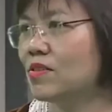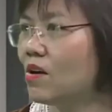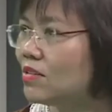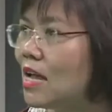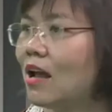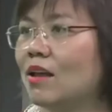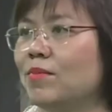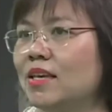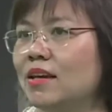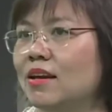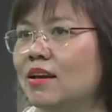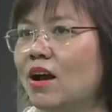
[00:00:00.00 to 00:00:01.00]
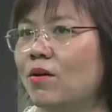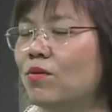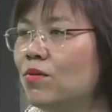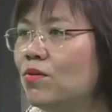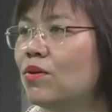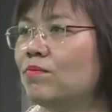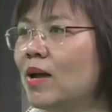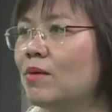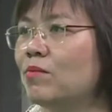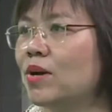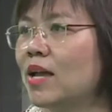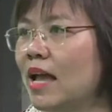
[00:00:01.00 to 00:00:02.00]
Rõ ràng là bệnh nhân đấy là họ luôn luôn
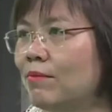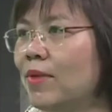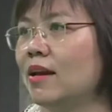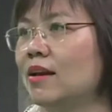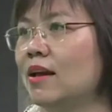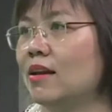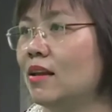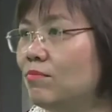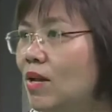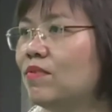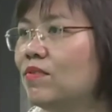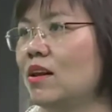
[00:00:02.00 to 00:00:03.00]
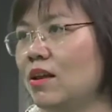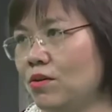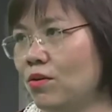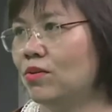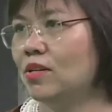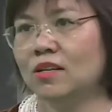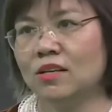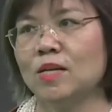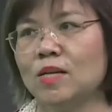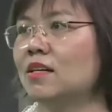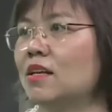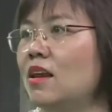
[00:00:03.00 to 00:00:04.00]
mang một cái ám ảnh là đến bệnh viện là nôn, nhìn thấy
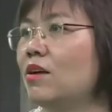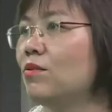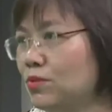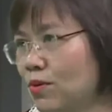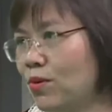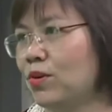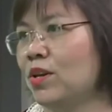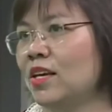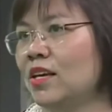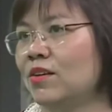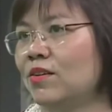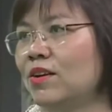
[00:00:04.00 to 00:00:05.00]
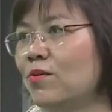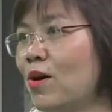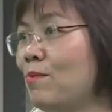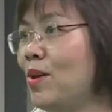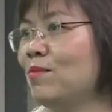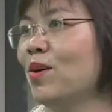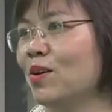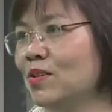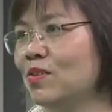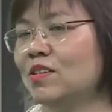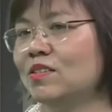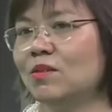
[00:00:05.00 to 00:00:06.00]
bác sĩ là đã nôn rồi, hoặc là quá mệt mỏi
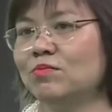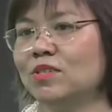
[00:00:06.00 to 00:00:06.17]
rồi. Nhưng trong